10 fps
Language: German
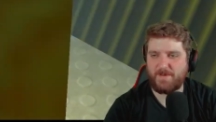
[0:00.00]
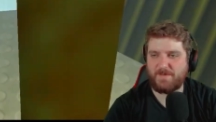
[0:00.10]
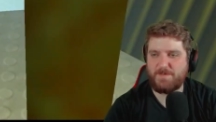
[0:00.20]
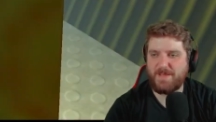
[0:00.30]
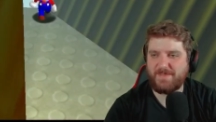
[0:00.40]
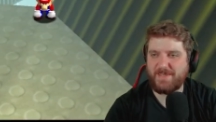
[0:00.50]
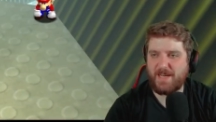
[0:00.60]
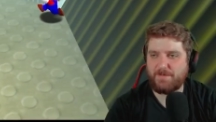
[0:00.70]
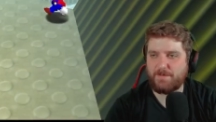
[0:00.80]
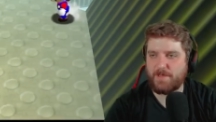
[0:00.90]
Ist mir jetzt
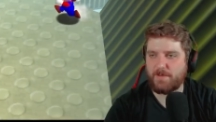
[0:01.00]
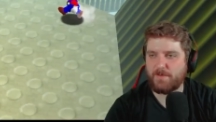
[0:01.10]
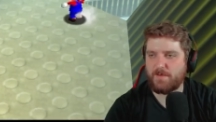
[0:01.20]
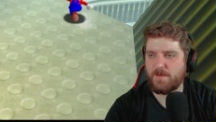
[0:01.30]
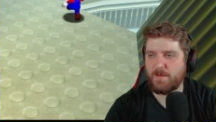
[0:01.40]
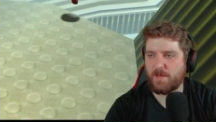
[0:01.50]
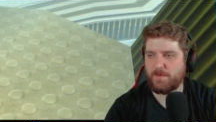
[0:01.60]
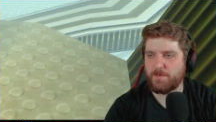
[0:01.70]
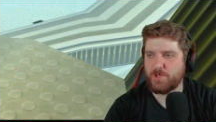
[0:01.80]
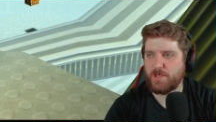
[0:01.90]
egal. Nee, ist nicht egal,
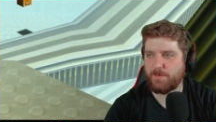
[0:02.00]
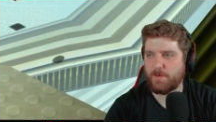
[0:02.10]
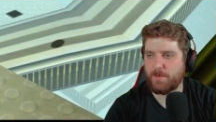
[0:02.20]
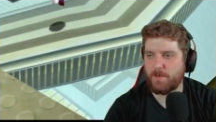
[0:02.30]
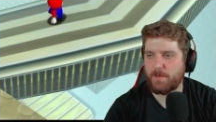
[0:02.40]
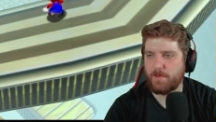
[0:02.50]
wenn wir sterben, aber.